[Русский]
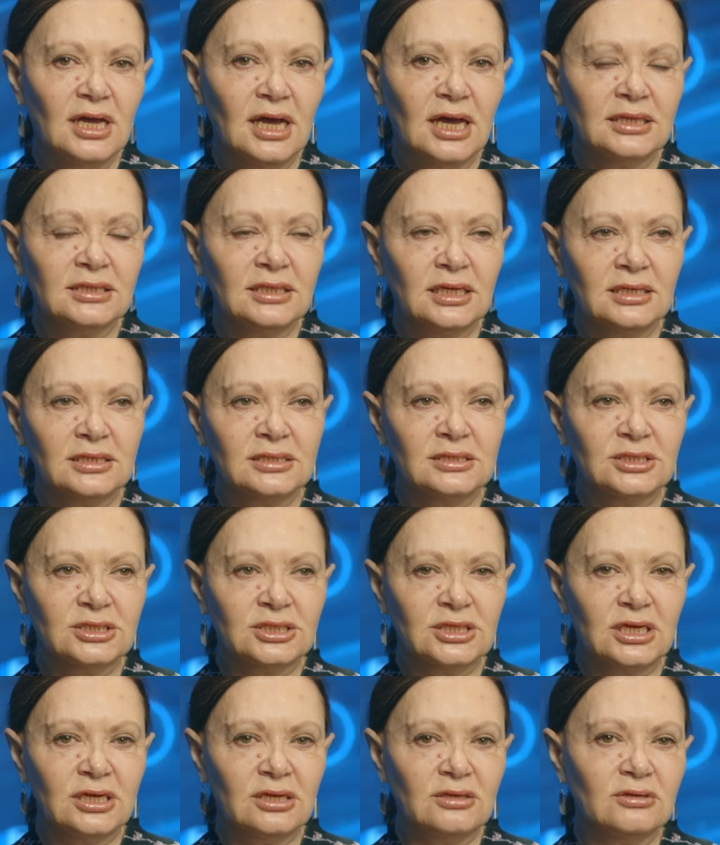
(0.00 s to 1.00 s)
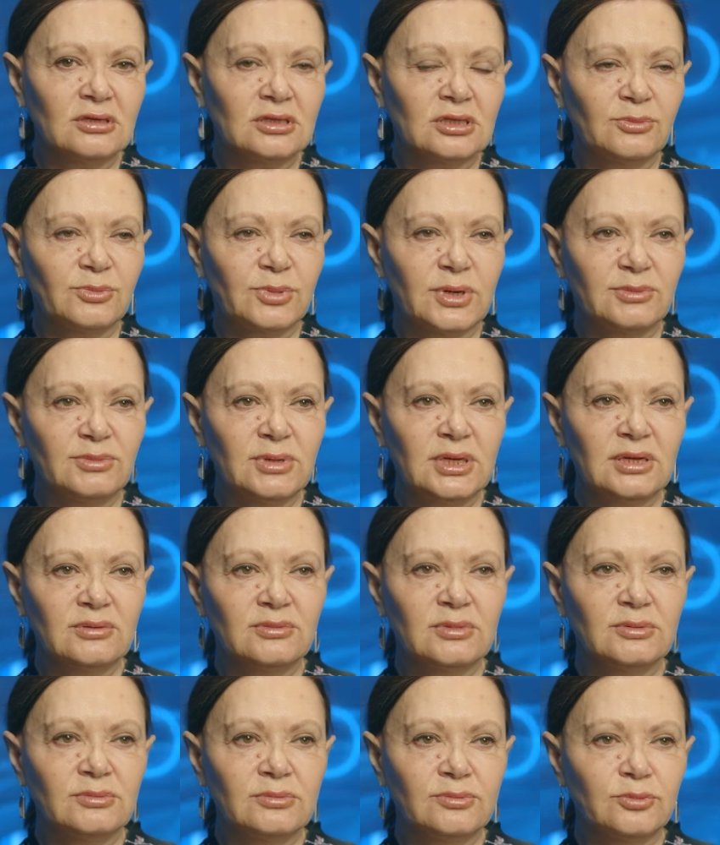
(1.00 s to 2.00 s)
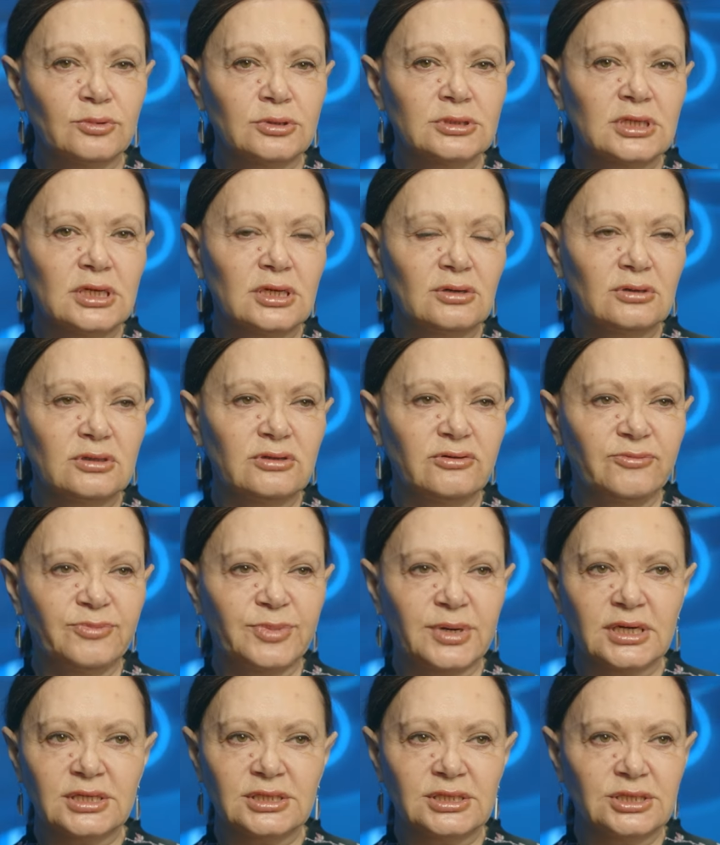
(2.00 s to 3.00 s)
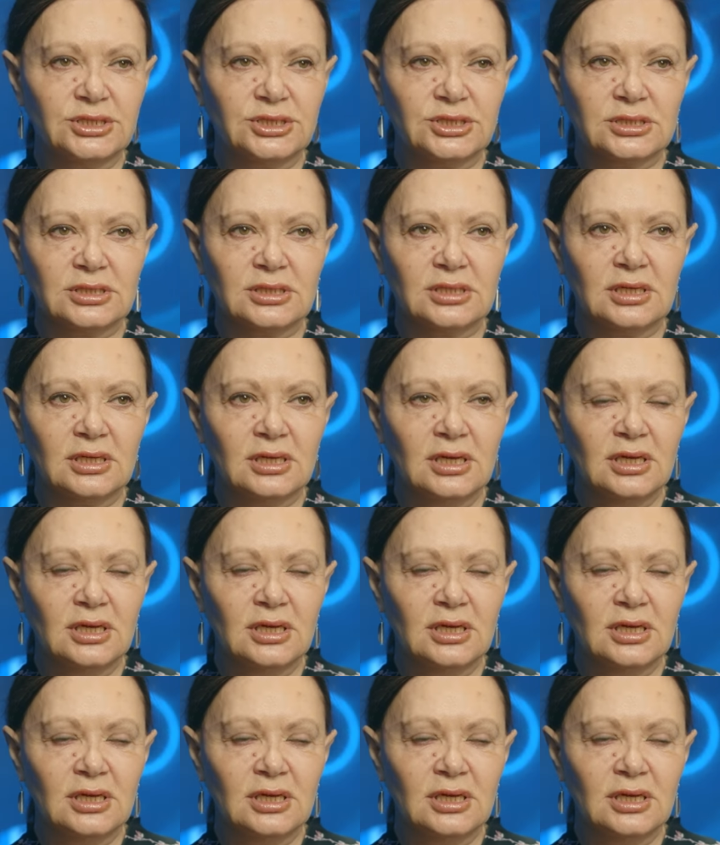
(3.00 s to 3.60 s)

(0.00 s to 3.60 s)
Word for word: А так, к сожалению, эта проблема после родов практически